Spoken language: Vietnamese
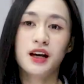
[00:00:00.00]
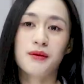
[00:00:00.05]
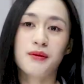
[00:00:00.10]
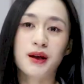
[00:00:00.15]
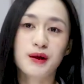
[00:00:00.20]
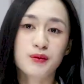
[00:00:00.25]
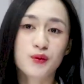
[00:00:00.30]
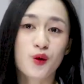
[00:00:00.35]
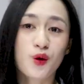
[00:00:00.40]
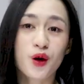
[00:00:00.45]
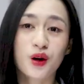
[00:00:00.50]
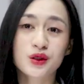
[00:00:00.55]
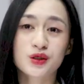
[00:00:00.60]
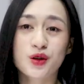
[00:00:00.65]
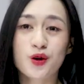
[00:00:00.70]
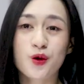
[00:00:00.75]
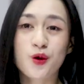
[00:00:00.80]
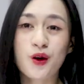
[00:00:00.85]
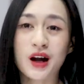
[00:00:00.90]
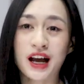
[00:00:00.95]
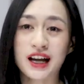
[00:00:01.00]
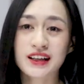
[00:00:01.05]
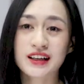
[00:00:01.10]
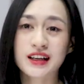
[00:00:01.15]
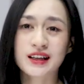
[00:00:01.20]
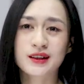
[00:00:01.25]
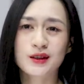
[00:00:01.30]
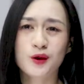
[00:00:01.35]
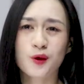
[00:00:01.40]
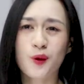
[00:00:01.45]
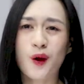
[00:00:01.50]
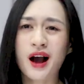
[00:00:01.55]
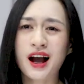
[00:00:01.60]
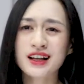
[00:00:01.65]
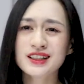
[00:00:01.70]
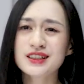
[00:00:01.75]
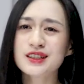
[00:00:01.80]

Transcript: Bạn mua cho cô gái này quá